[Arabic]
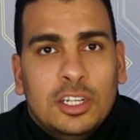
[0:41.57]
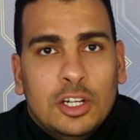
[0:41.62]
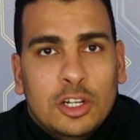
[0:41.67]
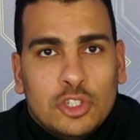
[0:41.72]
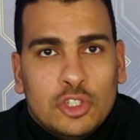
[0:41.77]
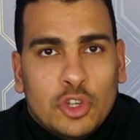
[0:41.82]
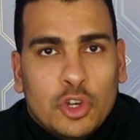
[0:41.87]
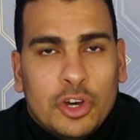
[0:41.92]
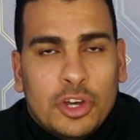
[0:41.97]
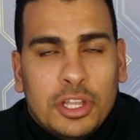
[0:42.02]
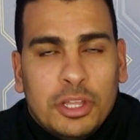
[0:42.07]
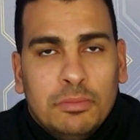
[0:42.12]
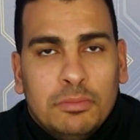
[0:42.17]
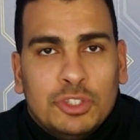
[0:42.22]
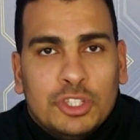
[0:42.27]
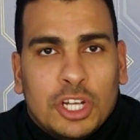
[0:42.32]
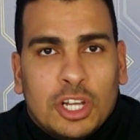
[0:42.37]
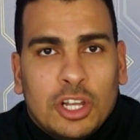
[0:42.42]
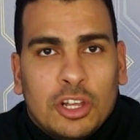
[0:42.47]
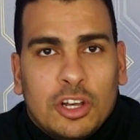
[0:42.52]
الصغيرين
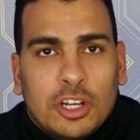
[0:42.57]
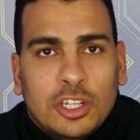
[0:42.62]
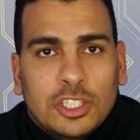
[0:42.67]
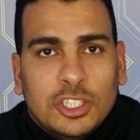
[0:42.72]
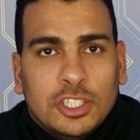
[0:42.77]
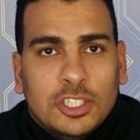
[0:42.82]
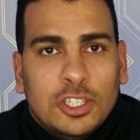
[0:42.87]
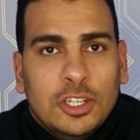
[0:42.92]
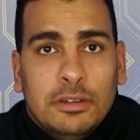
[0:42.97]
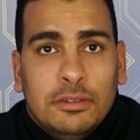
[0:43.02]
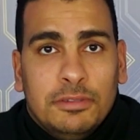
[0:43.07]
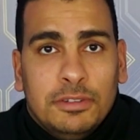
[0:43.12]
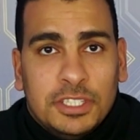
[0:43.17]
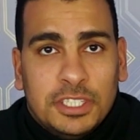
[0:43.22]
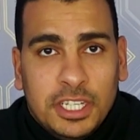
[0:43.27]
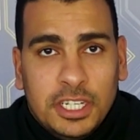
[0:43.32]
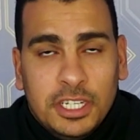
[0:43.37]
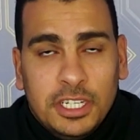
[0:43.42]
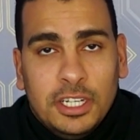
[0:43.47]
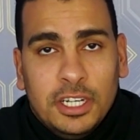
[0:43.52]
بشكل خاص في
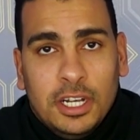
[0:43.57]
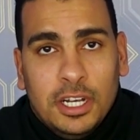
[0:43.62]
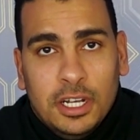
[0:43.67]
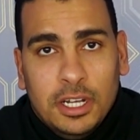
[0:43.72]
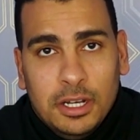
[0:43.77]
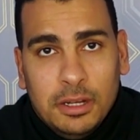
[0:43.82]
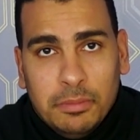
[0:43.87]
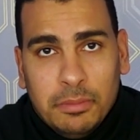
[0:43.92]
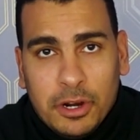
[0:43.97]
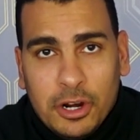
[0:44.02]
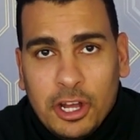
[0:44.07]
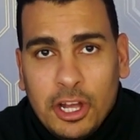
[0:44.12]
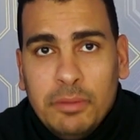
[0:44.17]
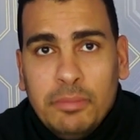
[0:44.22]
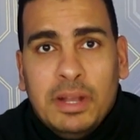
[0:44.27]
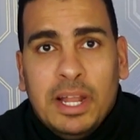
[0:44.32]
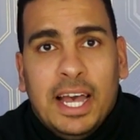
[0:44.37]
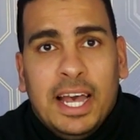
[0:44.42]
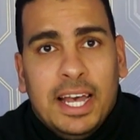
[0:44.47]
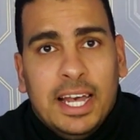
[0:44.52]
سن
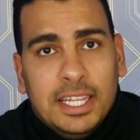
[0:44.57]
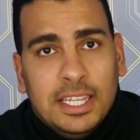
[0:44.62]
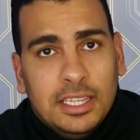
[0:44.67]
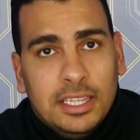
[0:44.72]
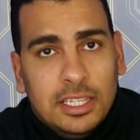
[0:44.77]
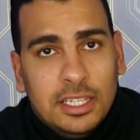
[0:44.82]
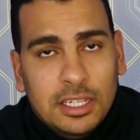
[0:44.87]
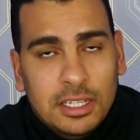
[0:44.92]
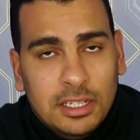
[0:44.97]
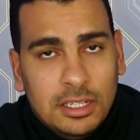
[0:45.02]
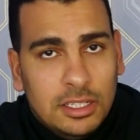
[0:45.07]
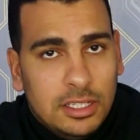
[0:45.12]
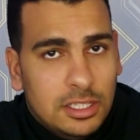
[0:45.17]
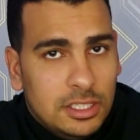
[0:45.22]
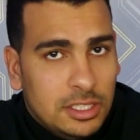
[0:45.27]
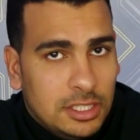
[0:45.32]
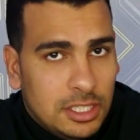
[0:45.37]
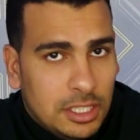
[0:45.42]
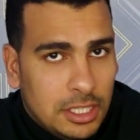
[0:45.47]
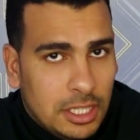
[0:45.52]
البراعم لحد آه،